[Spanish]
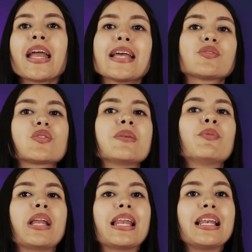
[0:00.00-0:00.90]
Esto
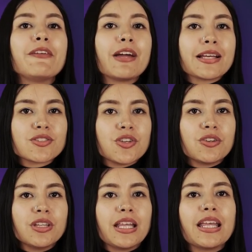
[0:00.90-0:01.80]
estimula la
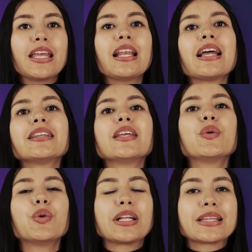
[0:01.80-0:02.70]
liberación y la
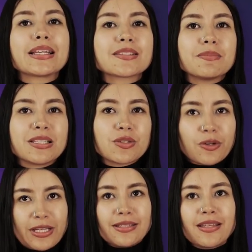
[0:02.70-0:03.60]

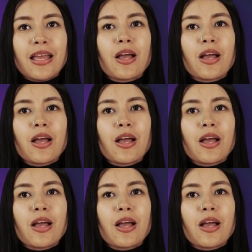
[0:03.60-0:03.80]
neurotransmisores